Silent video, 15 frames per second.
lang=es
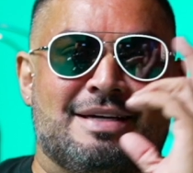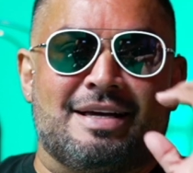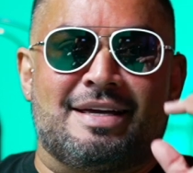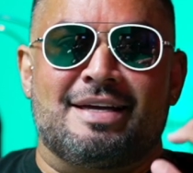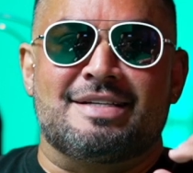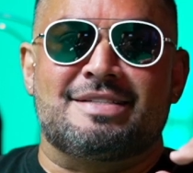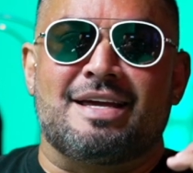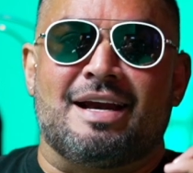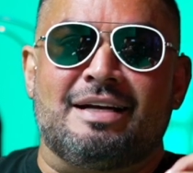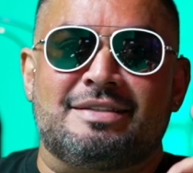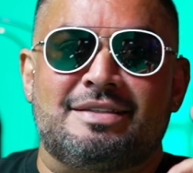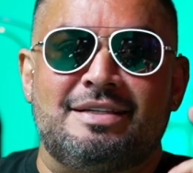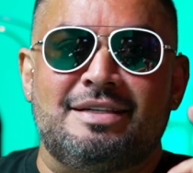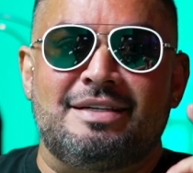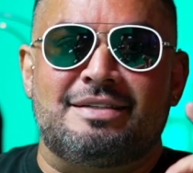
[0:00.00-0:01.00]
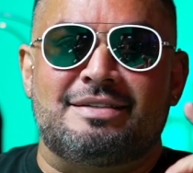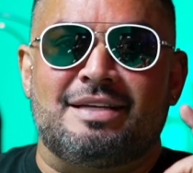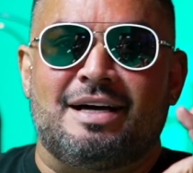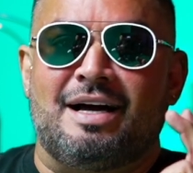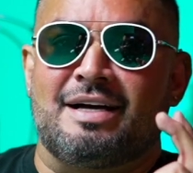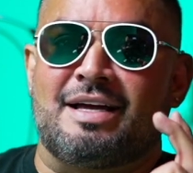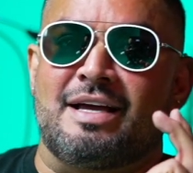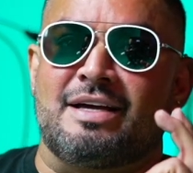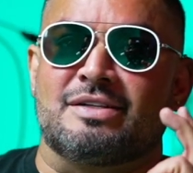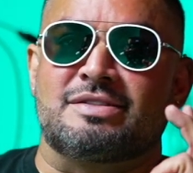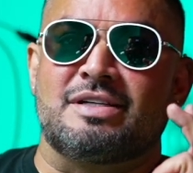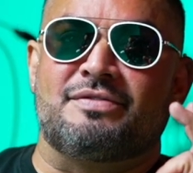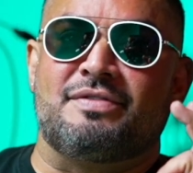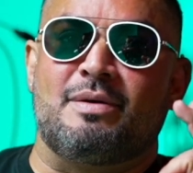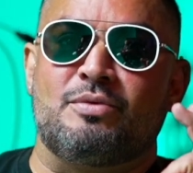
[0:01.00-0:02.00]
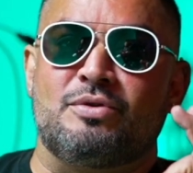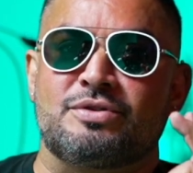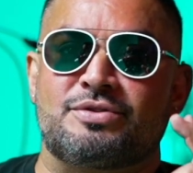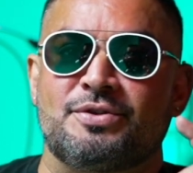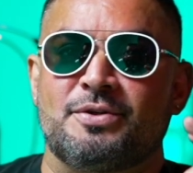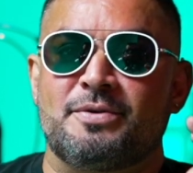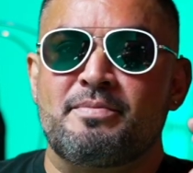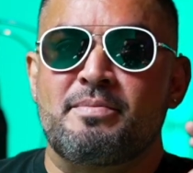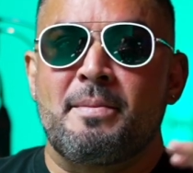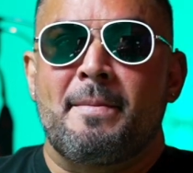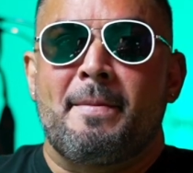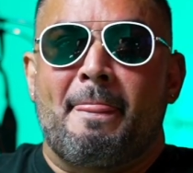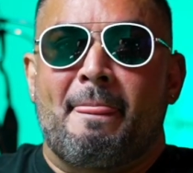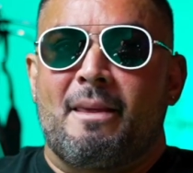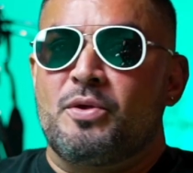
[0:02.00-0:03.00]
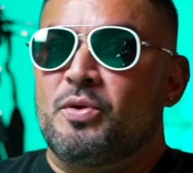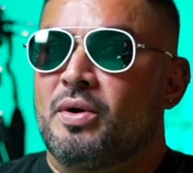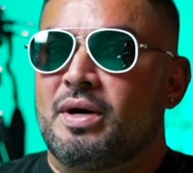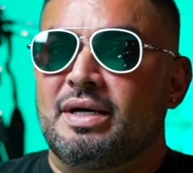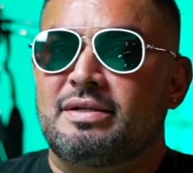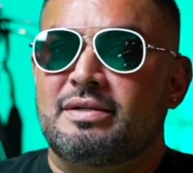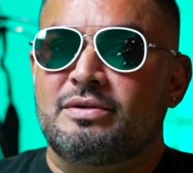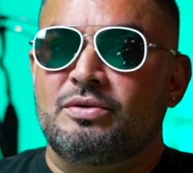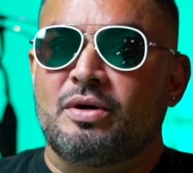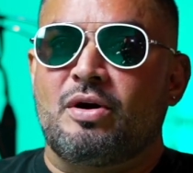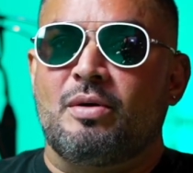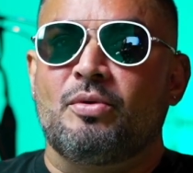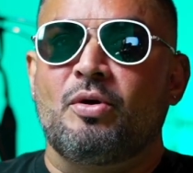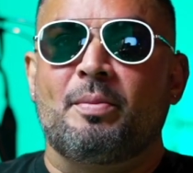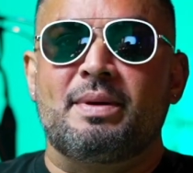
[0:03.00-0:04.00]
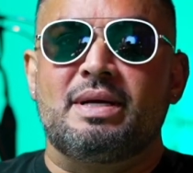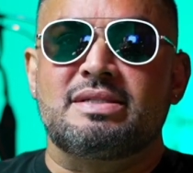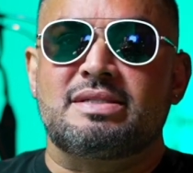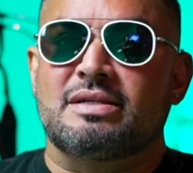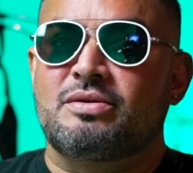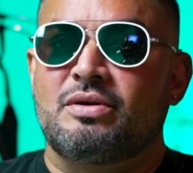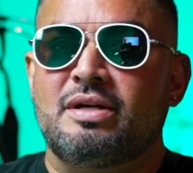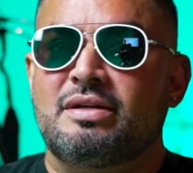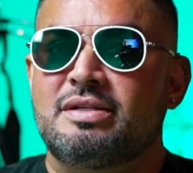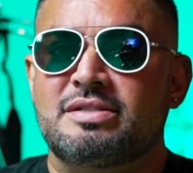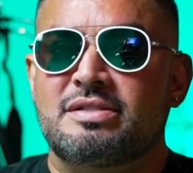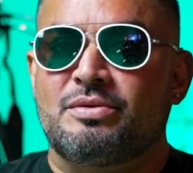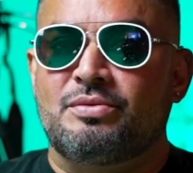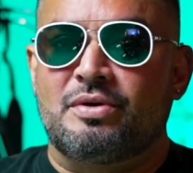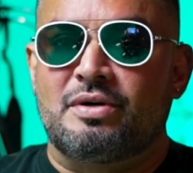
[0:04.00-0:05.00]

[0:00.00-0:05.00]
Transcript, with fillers: que quiere ser artista, que quiere ser famoso, no es, no es como lo piensa, esto no es Disney